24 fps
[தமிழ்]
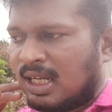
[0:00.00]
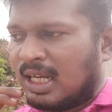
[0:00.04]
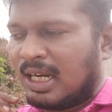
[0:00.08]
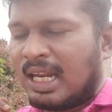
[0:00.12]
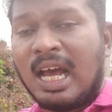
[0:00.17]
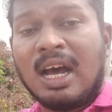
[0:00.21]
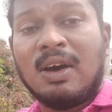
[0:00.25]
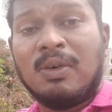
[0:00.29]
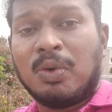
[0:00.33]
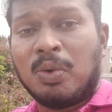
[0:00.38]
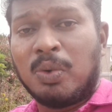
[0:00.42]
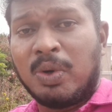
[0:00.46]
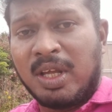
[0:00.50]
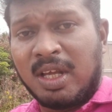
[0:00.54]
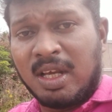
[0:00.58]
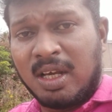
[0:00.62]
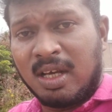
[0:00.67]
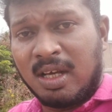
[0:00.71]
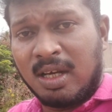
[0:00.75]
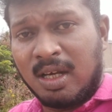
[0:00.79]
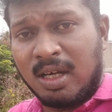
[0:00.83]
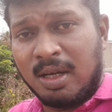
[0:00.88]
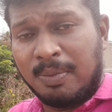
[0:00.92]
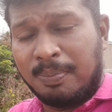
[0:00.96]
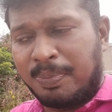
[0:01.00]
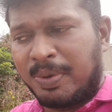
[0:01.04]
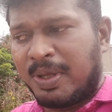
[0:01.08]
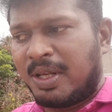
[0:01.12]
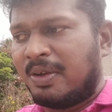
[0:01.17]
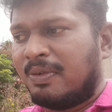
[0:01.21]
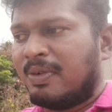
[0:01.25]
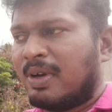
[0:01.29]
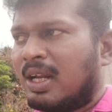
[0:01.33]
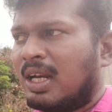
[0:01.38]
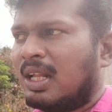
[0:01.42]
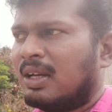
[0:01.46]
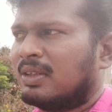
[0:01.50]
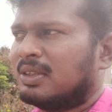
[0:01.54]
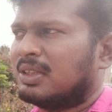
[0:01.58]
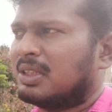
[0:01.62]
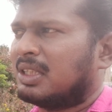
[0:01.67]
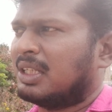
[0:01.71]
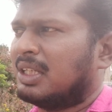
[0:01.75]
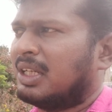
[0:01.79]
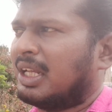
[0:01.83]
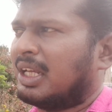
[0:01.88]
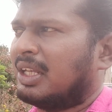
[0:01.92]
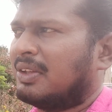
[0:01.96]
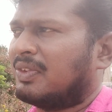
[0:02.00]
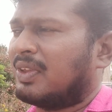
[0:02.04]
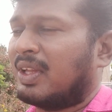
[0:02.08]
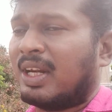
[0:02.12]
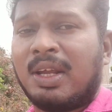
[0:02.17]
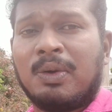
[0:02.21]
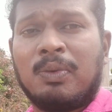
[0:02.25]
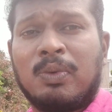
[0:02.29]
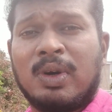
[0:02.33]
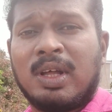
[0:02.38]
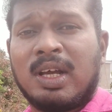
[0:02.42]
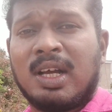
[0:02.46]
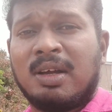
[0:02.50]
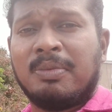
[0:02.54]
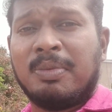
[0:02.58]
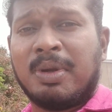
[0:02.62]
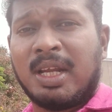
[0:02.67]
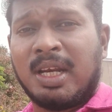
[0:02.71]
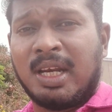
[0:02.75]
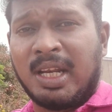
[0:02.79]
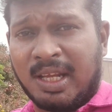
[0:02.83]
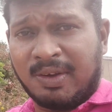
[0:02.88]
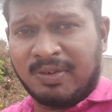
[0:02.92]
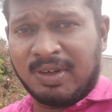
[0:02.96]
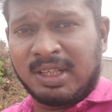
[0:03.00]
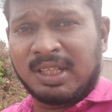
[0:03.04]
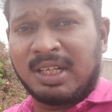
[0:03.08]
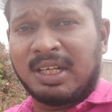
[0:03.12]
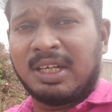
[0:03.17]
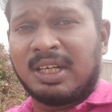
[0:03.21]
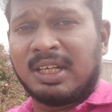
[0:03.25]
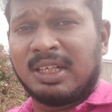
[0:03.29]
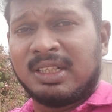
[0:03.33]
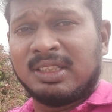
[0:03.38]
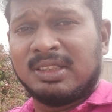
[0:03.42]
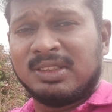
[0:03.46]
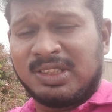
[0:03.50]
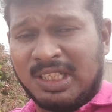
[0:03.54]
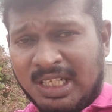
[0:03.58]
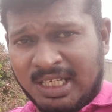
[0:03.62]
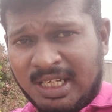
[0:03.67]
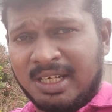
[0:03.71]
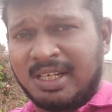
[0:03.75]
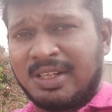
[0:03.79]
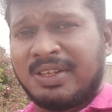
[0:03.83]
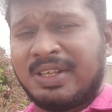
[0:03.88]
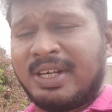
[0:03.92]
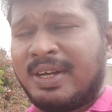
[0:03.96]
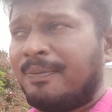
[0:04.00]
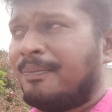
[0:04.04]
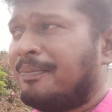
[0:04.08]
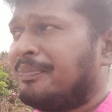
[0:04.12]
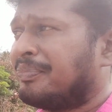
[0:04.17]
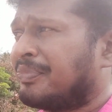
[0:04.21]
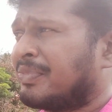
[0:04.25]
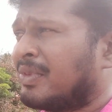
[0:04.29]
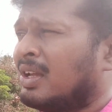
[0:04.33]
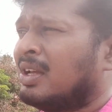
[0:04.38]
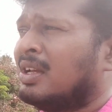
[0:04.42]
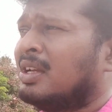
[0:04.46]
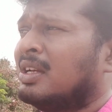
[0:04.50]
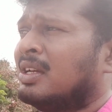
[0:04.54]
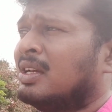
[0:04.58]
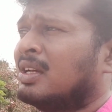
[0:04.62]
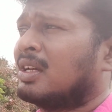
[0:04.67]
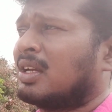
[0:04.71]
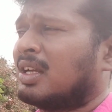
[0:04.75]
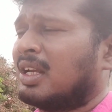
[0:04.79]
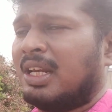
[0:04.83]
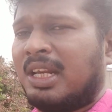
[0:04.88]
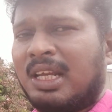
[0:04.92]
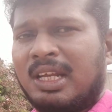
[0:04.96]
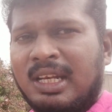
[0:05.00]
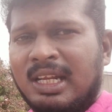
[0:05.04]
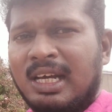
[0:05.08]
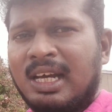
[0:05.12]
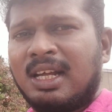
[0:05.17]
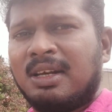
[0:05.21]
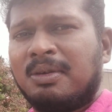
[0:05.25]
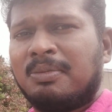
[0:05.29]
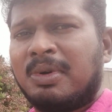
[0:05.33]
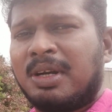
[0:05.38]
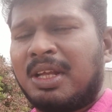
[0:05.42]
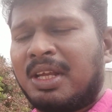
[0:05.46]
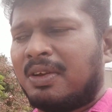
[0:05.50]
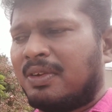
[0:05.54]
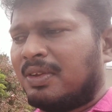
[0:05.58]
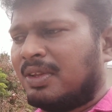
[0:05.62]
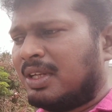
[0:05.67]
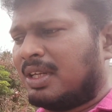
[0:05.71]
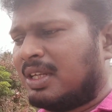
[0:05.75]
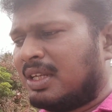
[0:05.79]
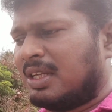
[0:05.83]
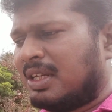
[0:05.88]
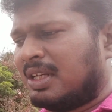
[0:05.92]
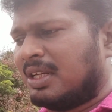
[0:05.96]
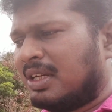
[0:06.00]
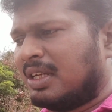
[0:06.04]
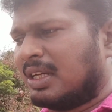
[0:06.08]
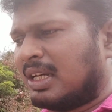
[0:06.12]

ஆனால் அவருடைய பிரிவால் வந்துட்டு இன்றைக்கி தெரிய உலகமே இன்றைக்கி வந்துக்கிட்டு இருக்குது சென்னையில் தான் இன்றைக்கி நாலு மணிக்கு வந்துட்டு